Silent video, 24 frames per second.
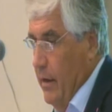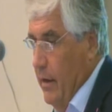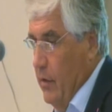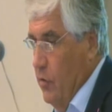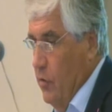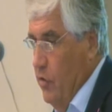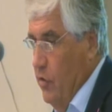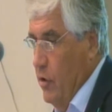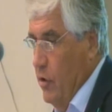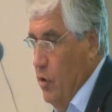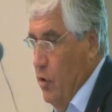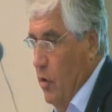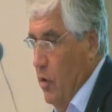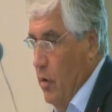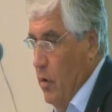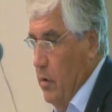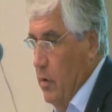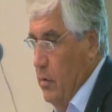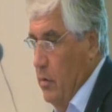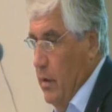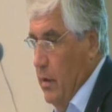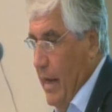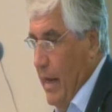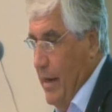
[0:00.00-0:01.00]

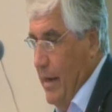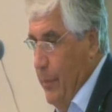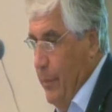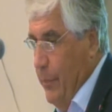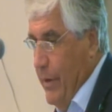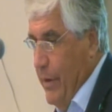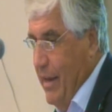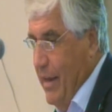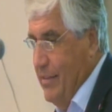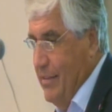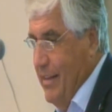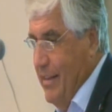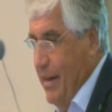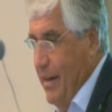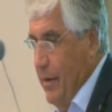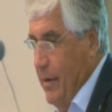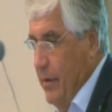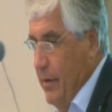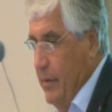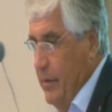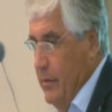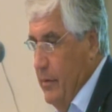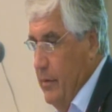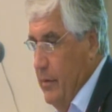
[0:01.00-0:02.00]
cito all'impresa
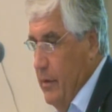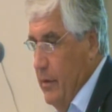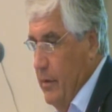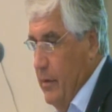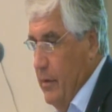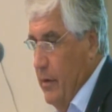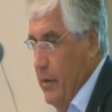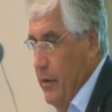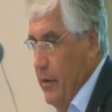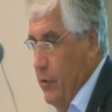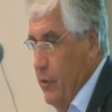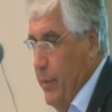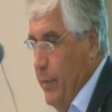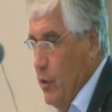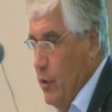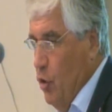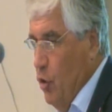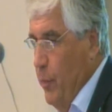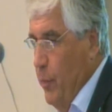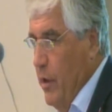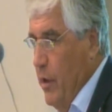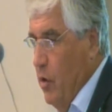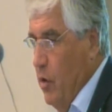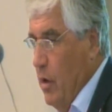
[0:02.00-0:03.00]
rispetto a
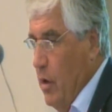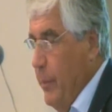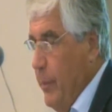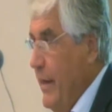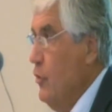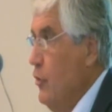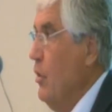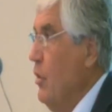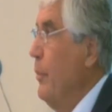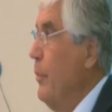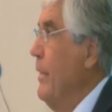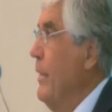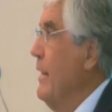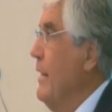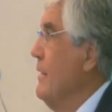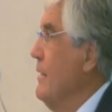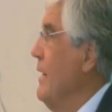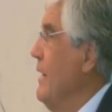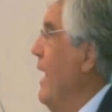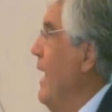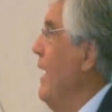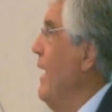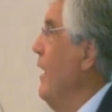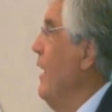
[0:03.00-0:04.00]
un miglioramento
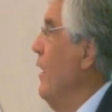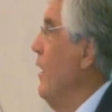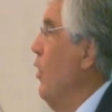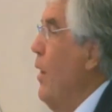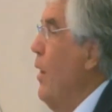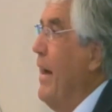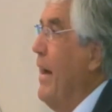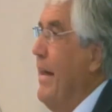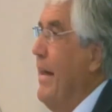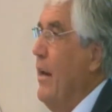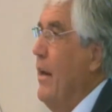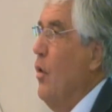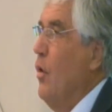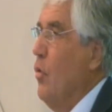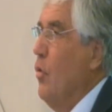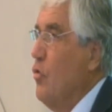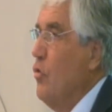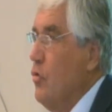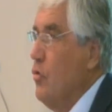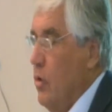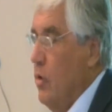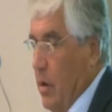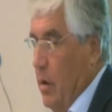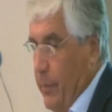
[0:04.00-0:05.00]
ambientale o anche non
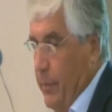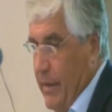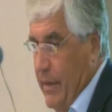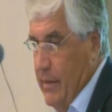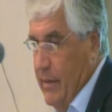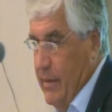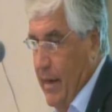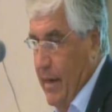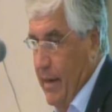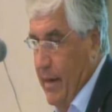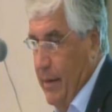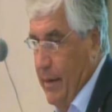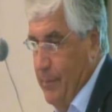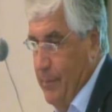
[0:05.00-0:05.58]
solo ambientale.